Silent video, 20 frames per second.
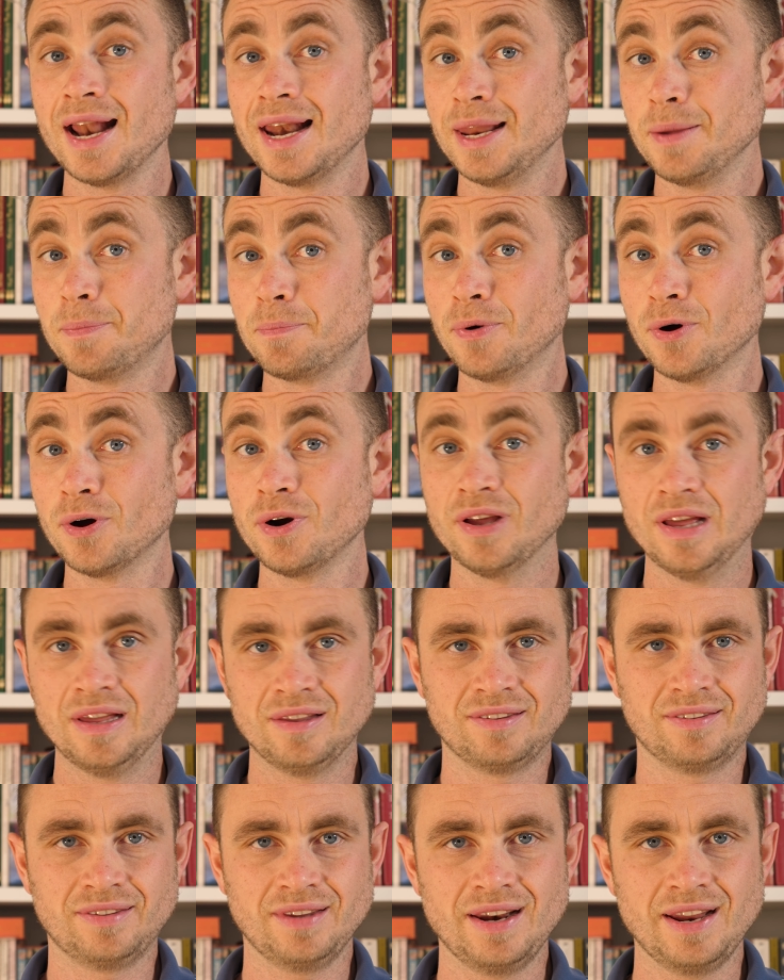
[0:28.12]
les pôles
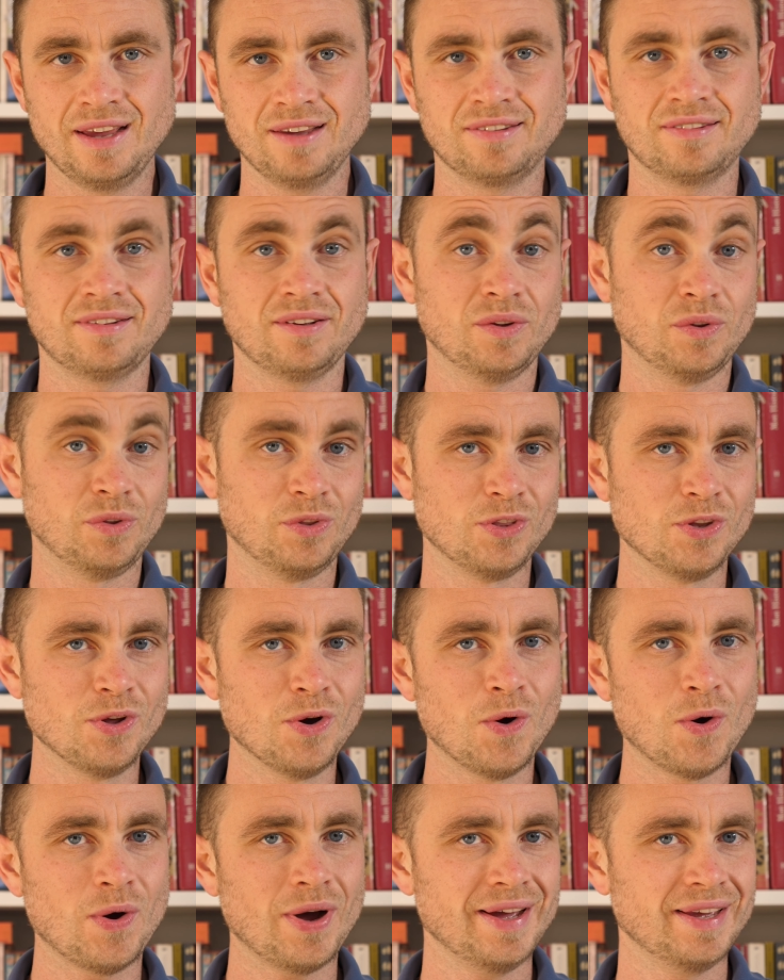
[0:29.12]
célestes
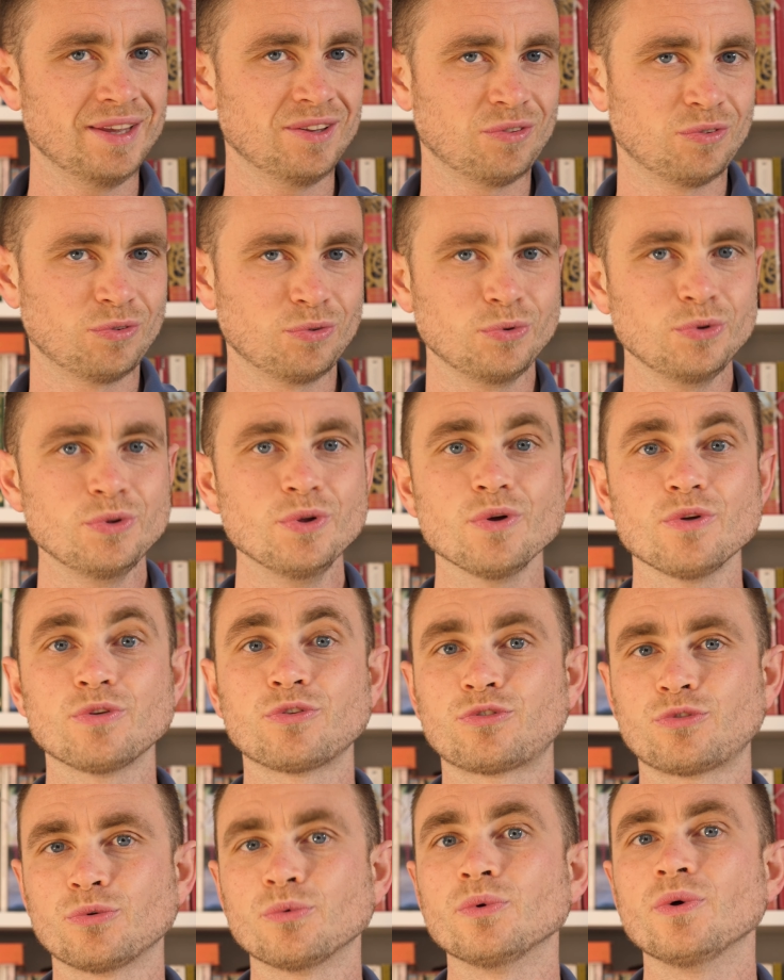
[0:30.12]
nord et sud
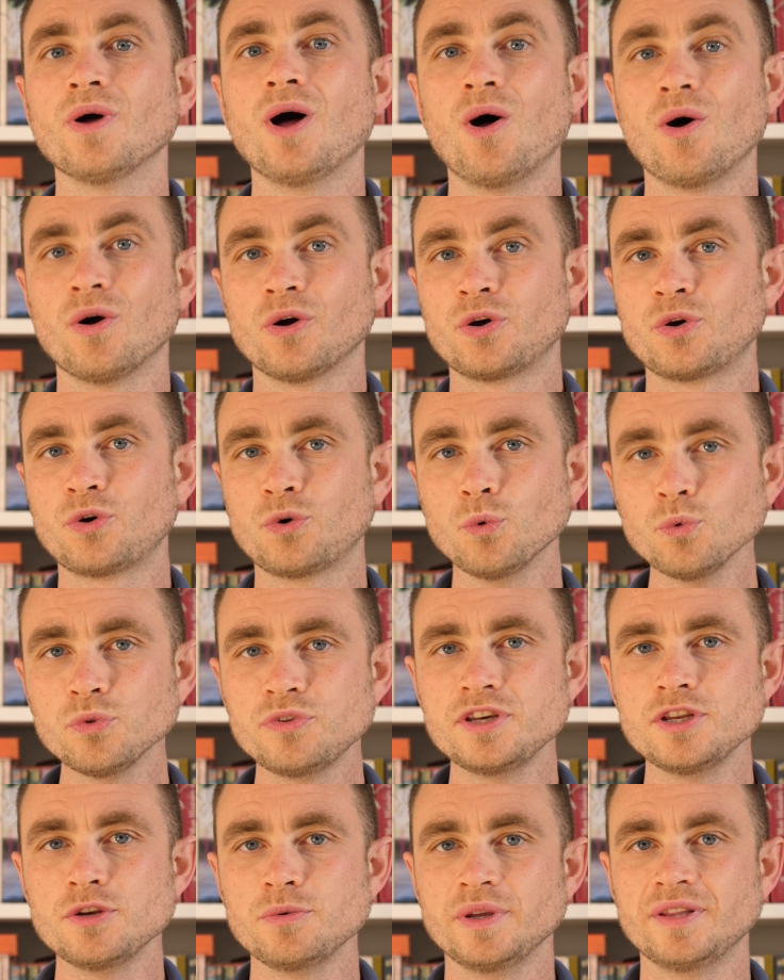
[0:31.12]
sont en
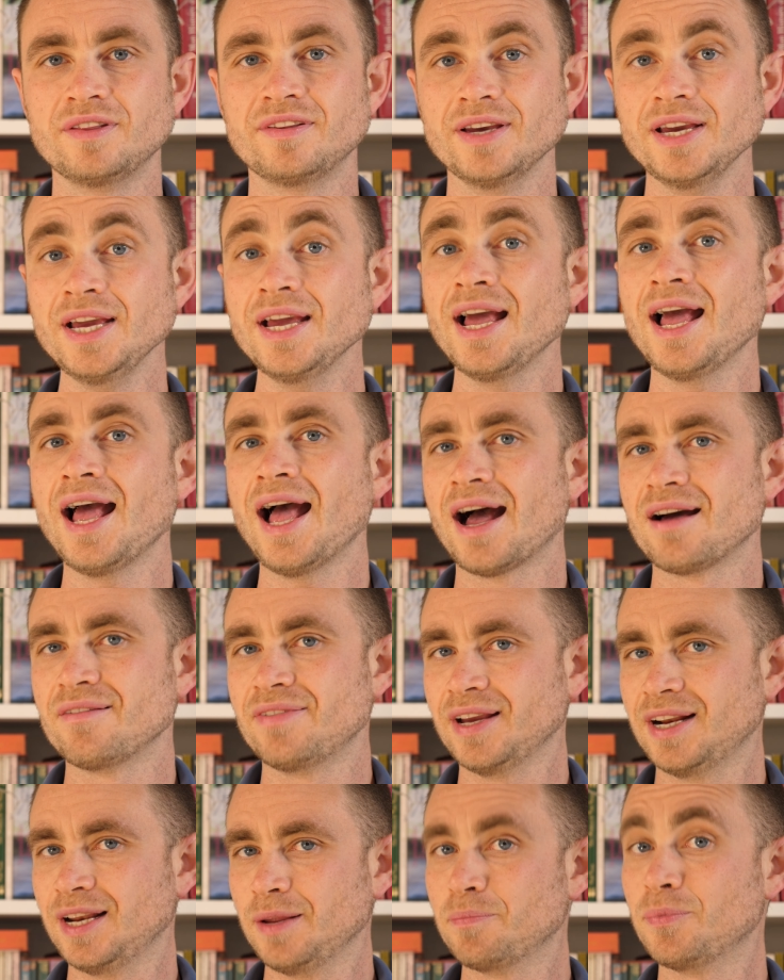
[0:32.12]
continuité
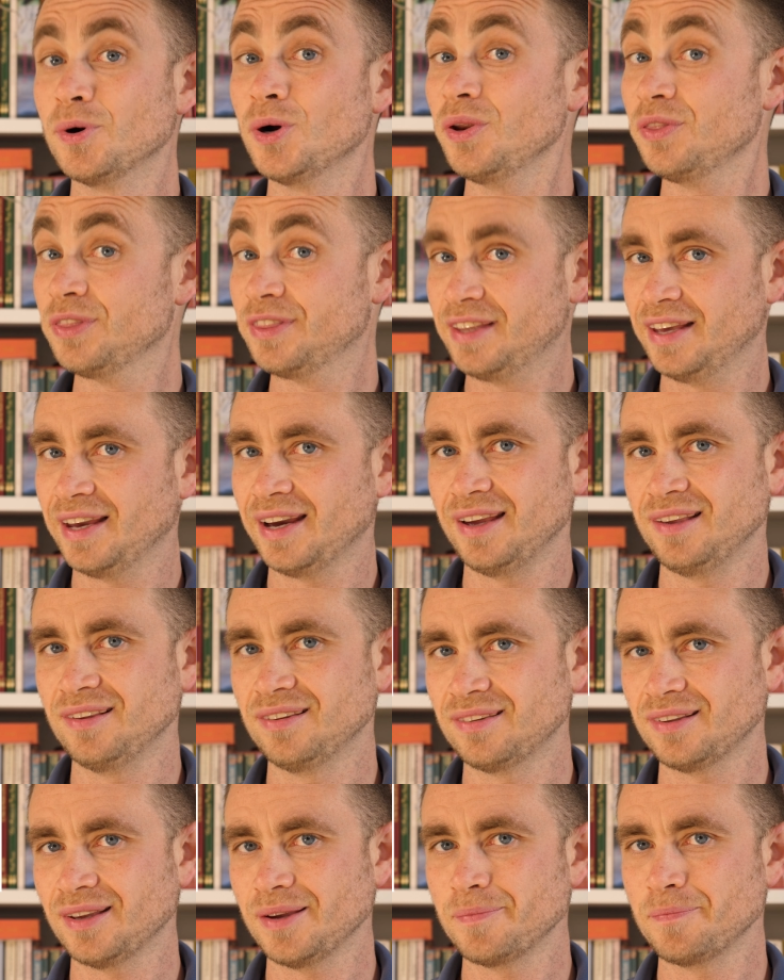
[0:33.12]
avec les pôles
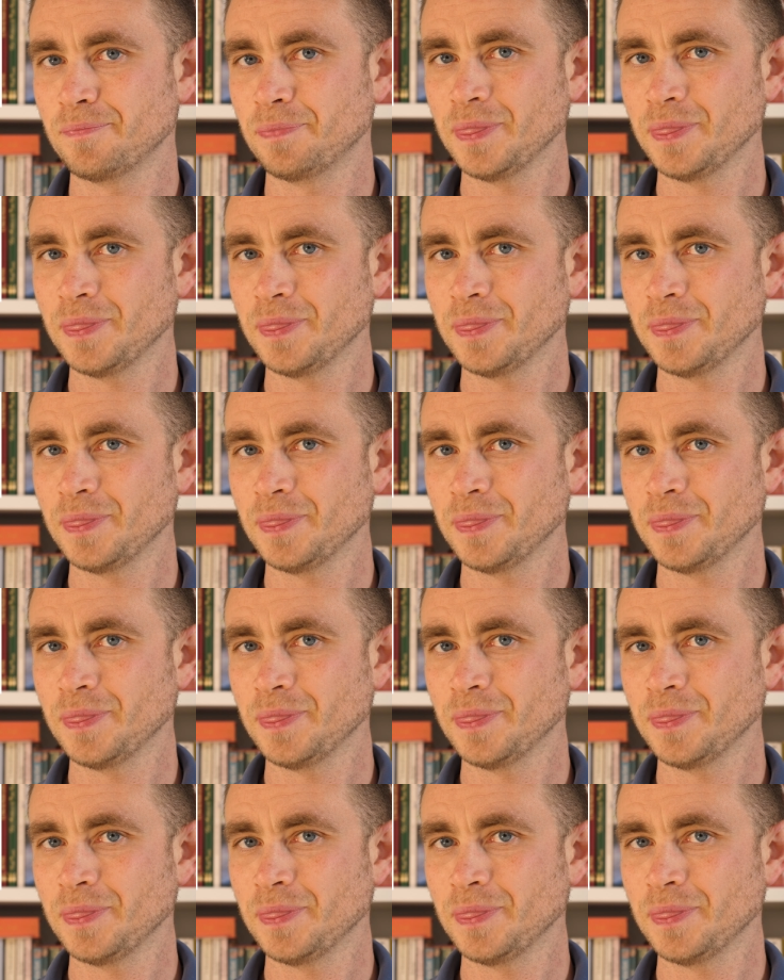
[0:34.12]
terrestres.